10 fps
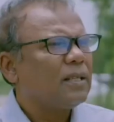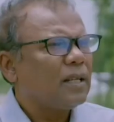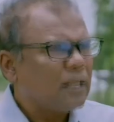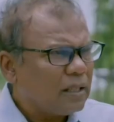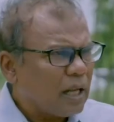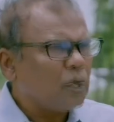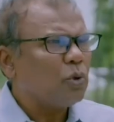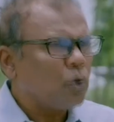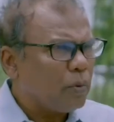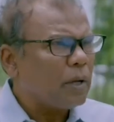যাতে তার
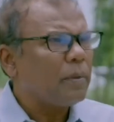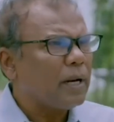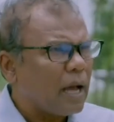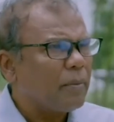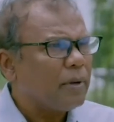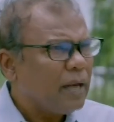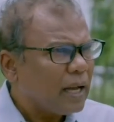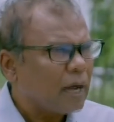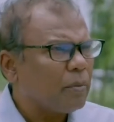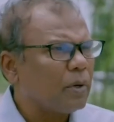ছোট ভাই মানে আমি
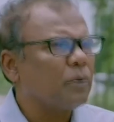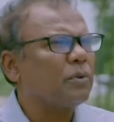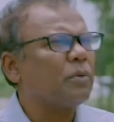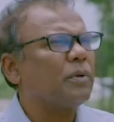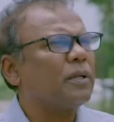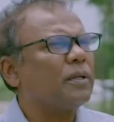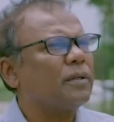লেখাপড়া করতে পারি